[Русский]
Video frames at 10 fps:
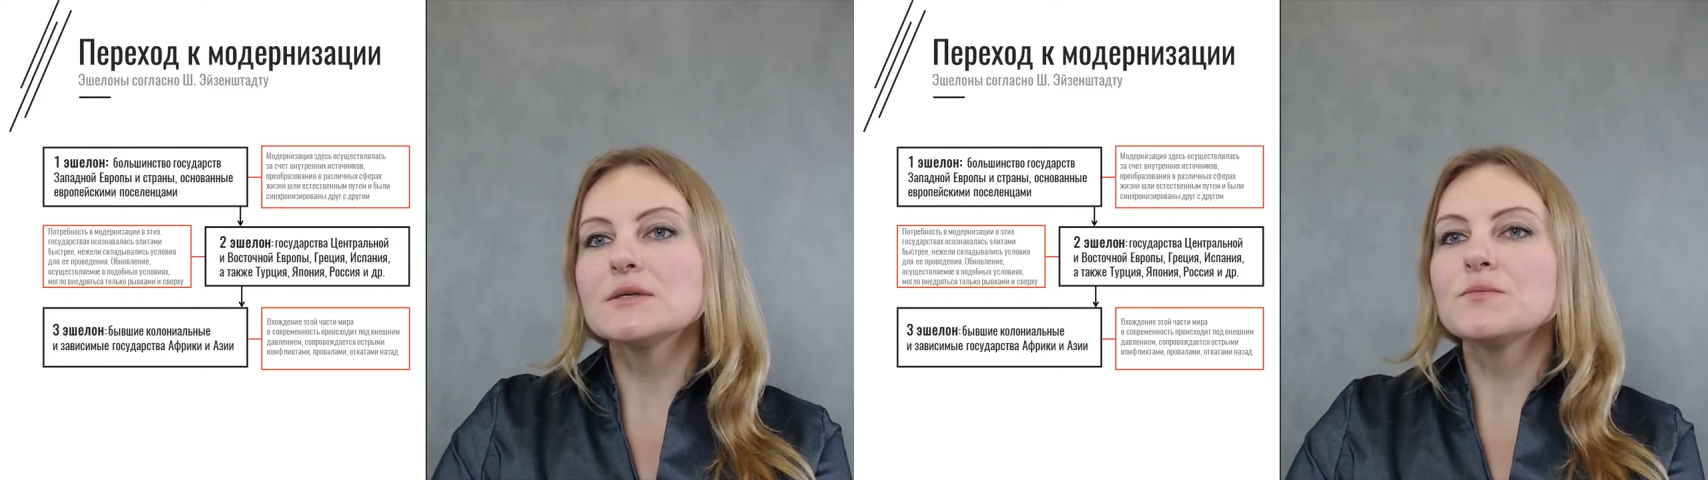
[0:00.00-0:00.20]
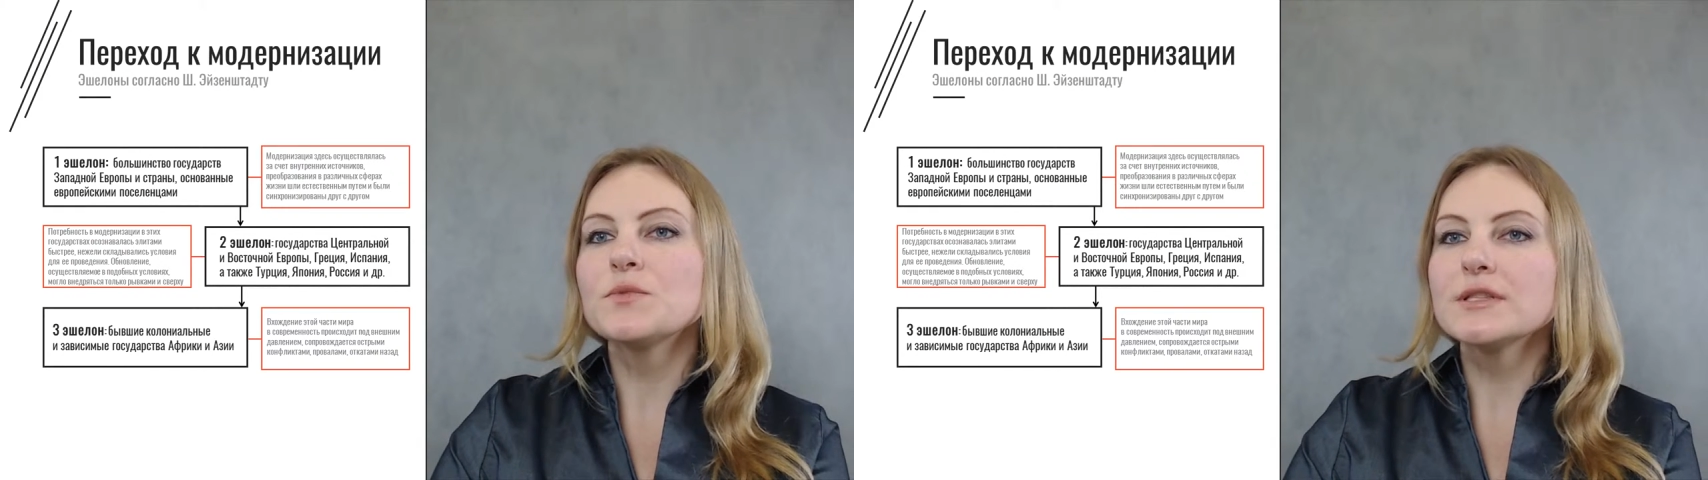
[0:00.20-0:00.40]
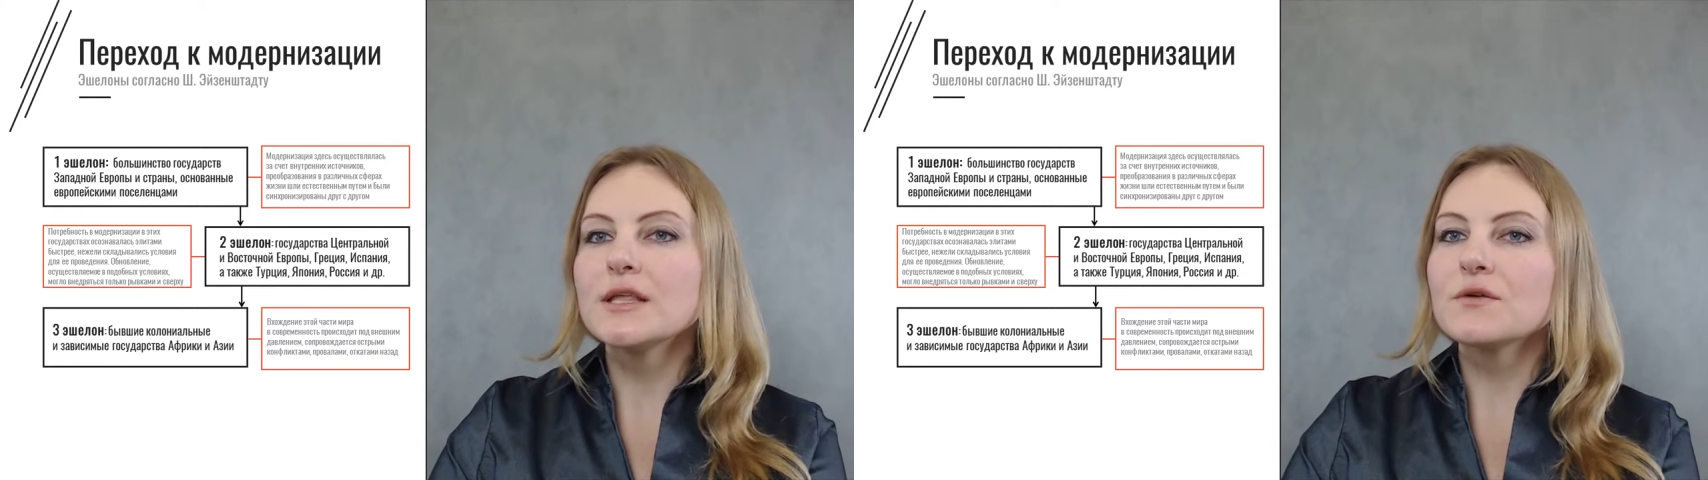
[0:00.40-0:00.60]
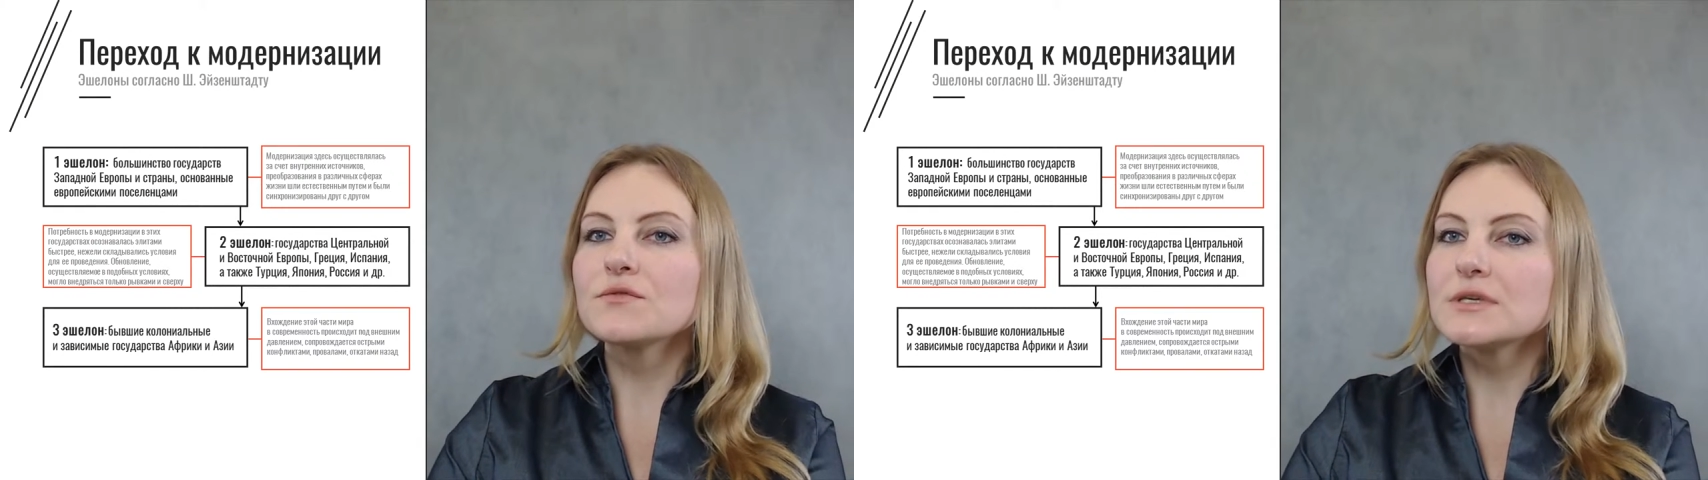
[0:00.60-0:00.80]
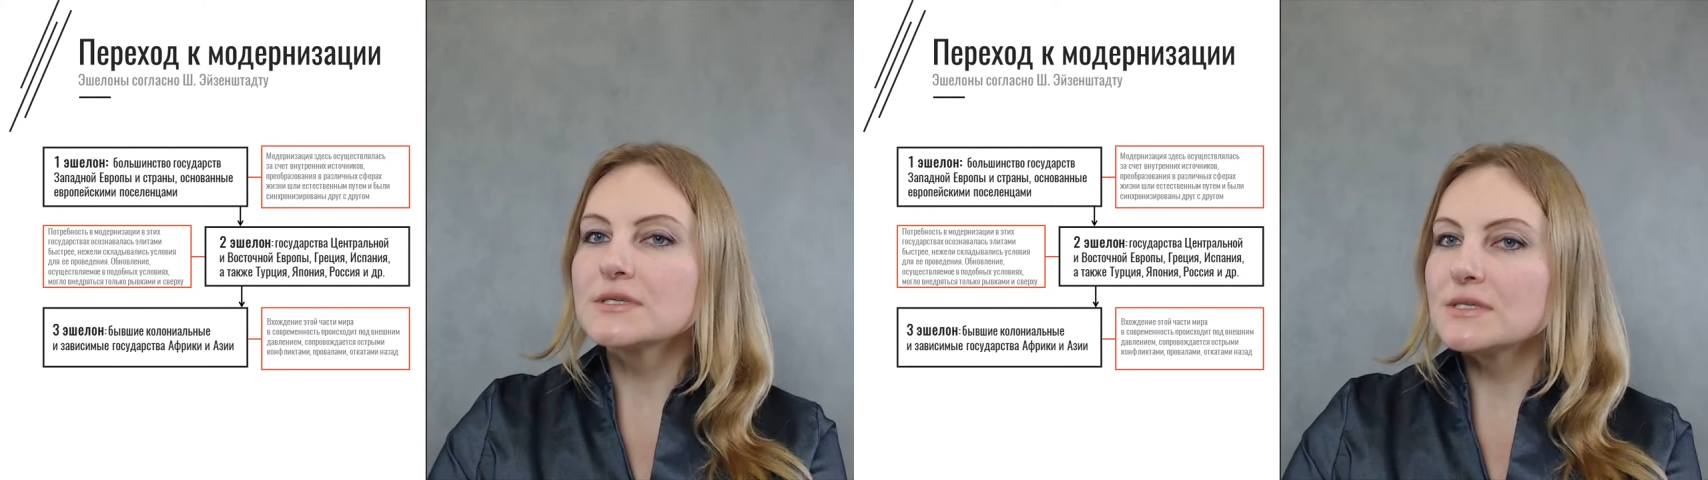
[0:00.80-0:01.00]

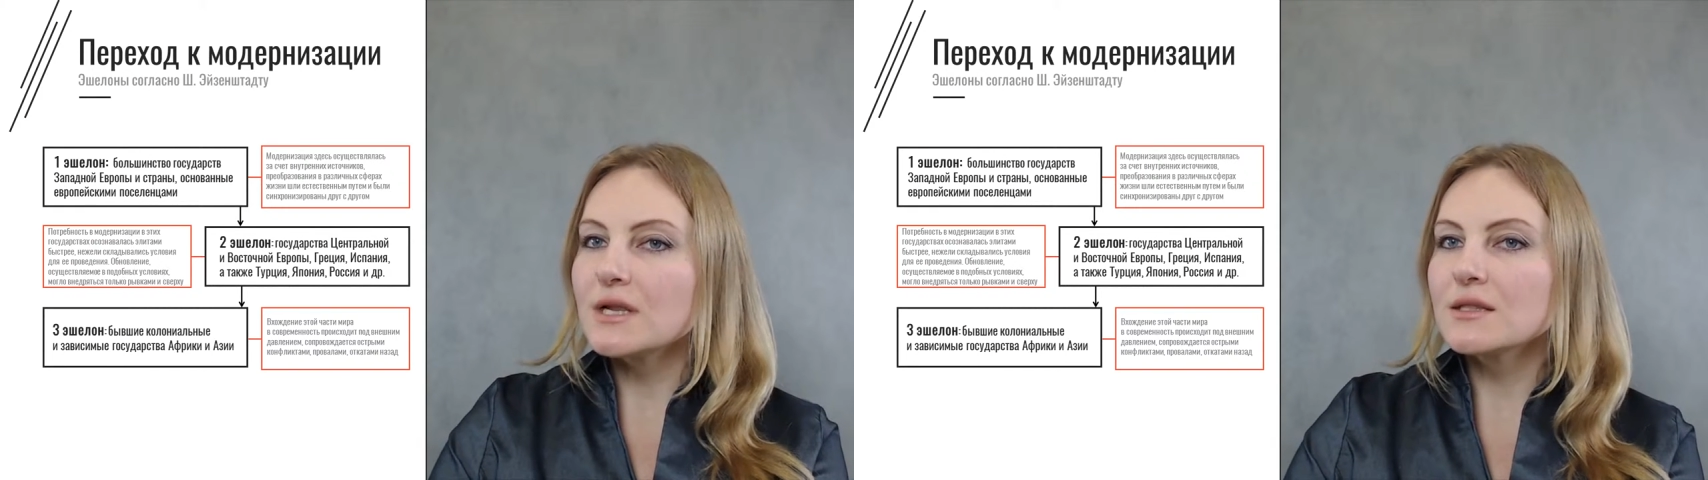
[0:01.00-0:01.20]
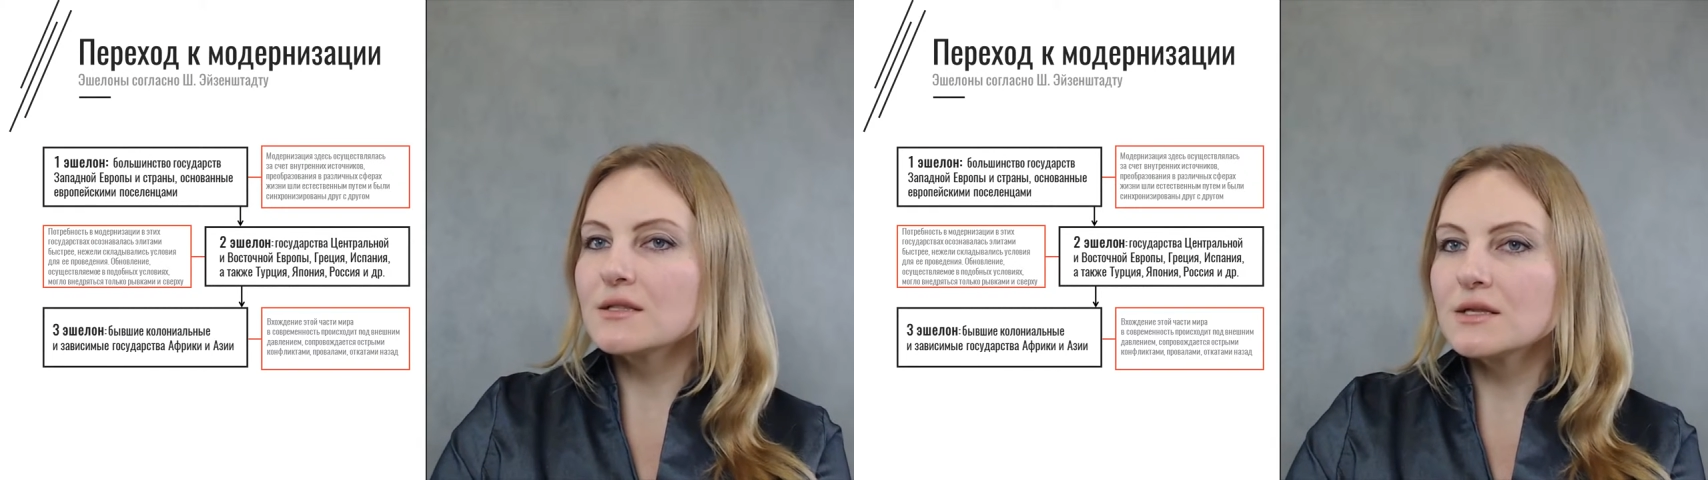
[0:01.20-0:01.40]
передовые страны